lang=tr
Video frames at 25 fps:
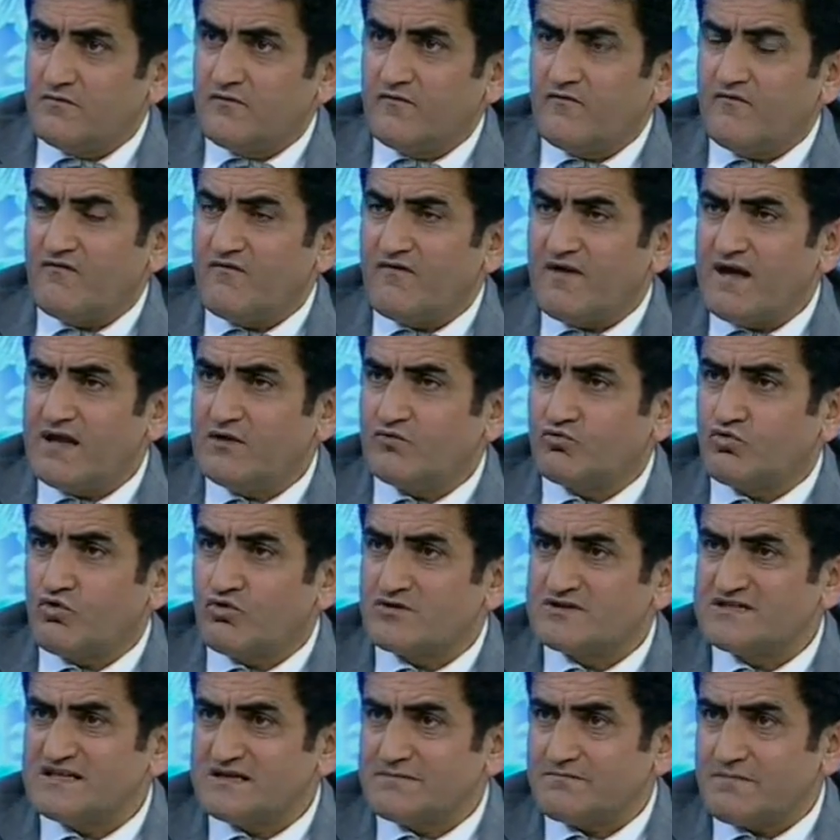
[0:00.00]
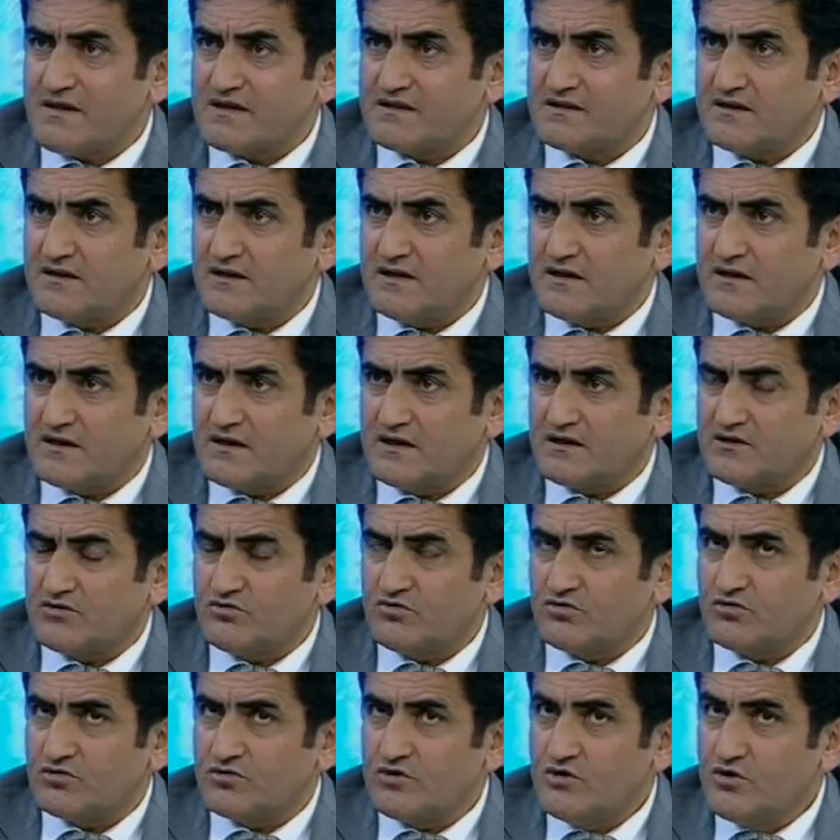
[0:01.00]
ve toksik maddeler
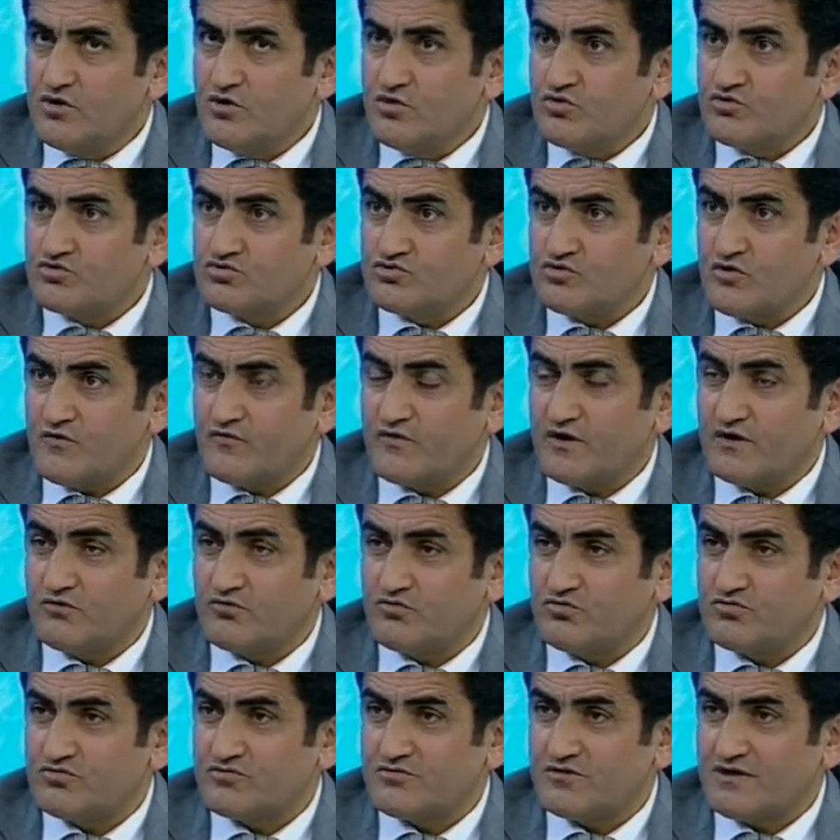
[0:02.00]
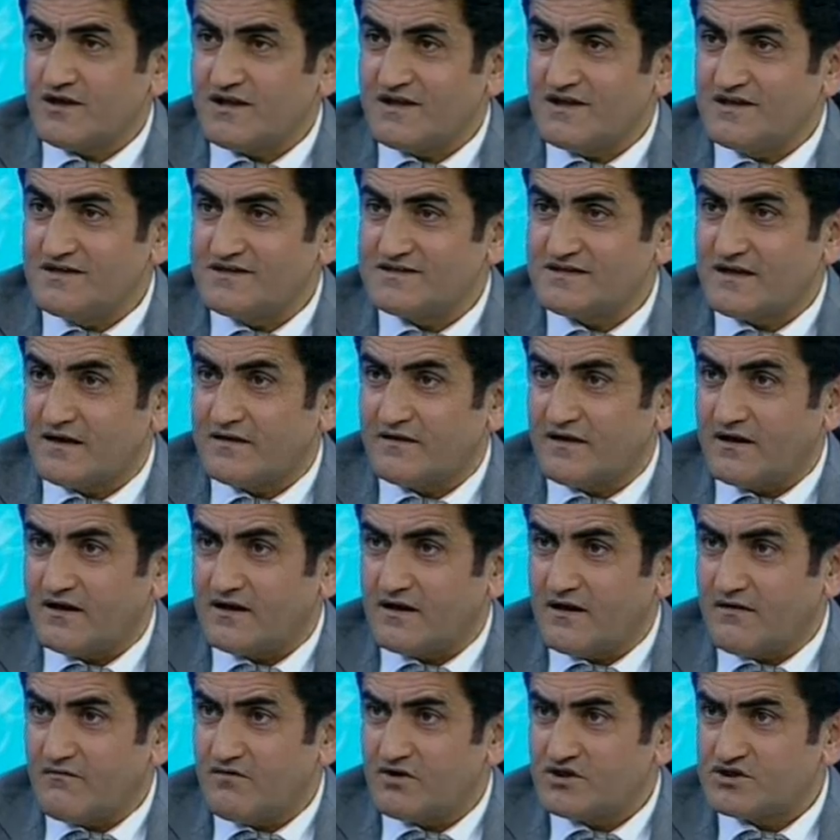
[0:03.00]
katılıyor. Sofra tuzu ile insanlar
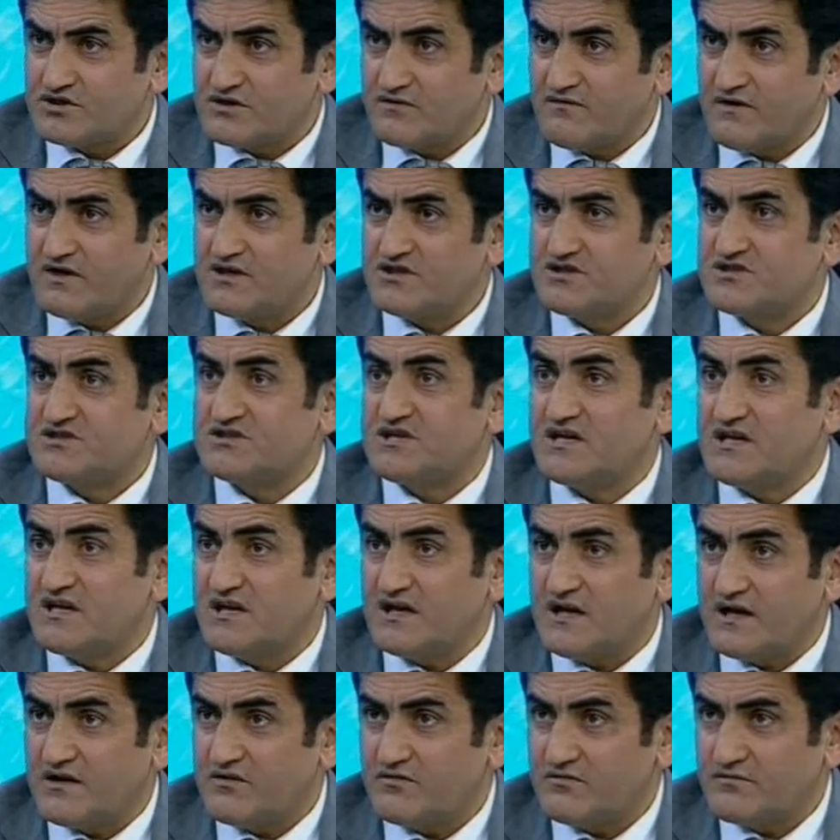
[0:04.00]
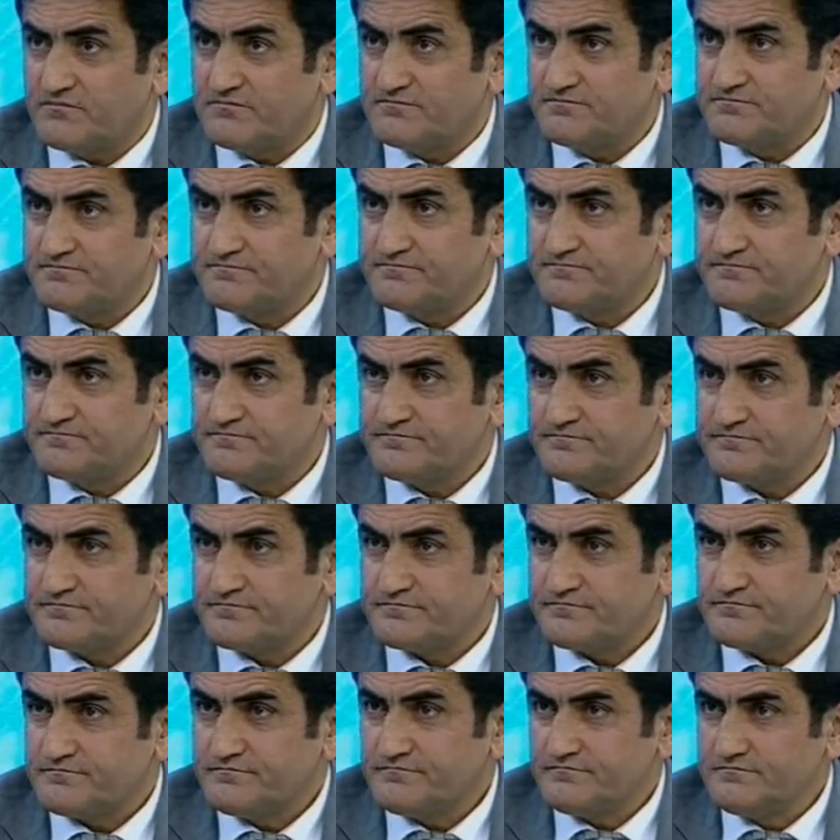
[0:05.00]
yavaş yavaş zehirleniyor.
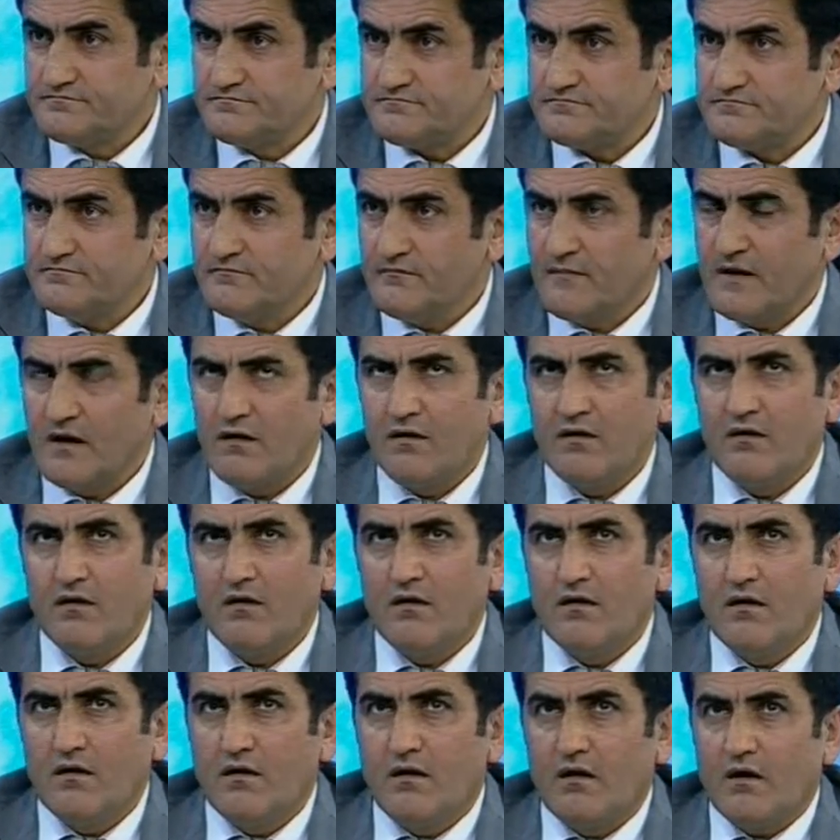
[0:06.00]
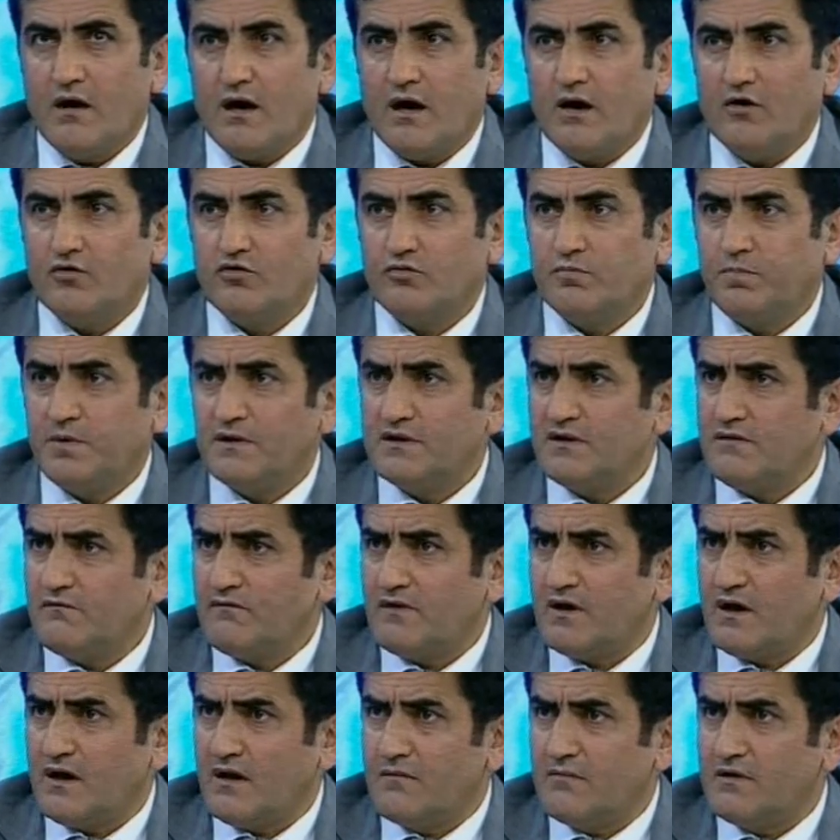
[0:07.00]
Maalesef. Avrupa'da Çok ve
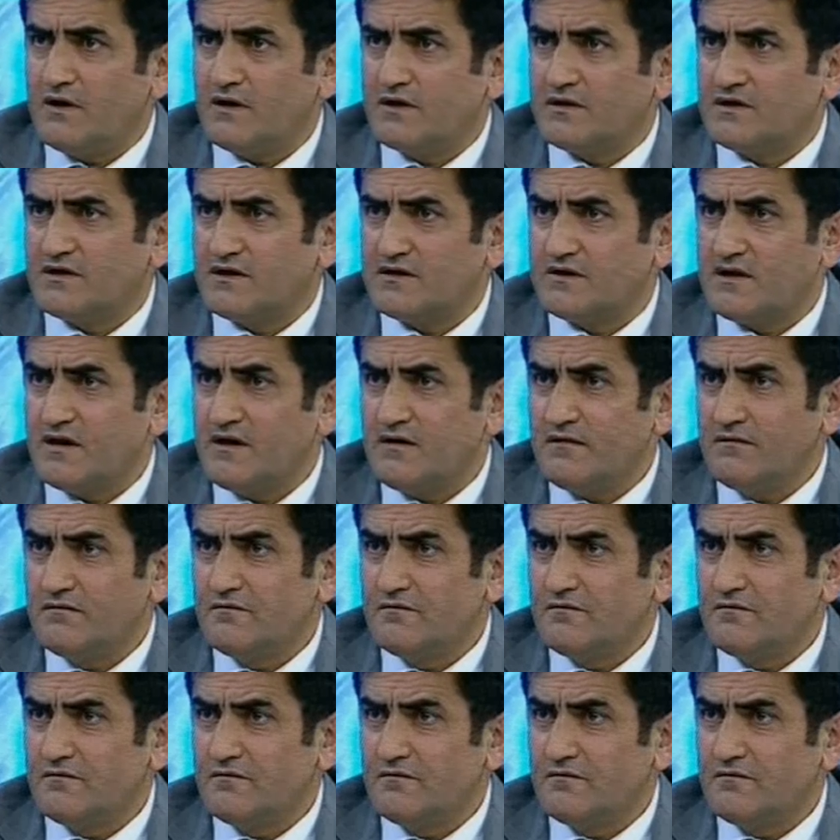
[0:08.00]
Amerika'da